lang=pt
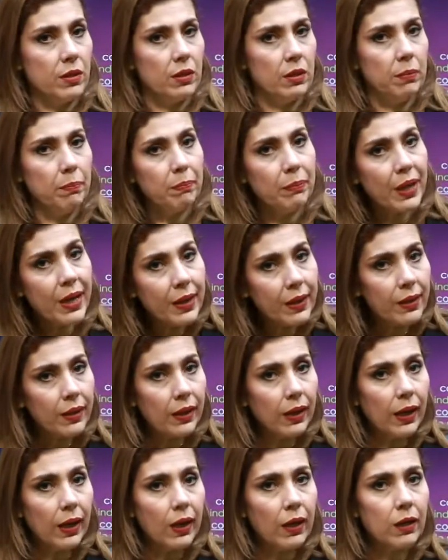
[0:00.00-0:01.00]
que
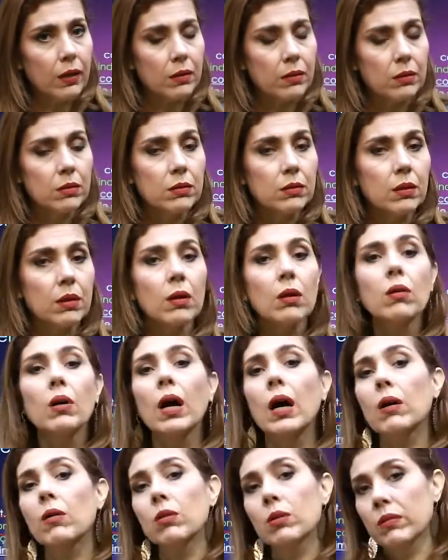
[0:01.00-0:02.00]
pagar
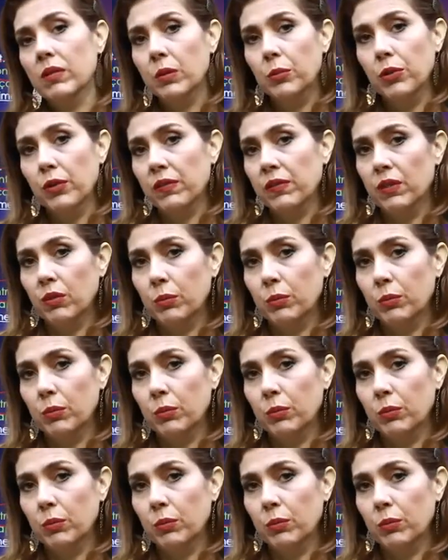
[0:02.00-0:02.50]
a contribuição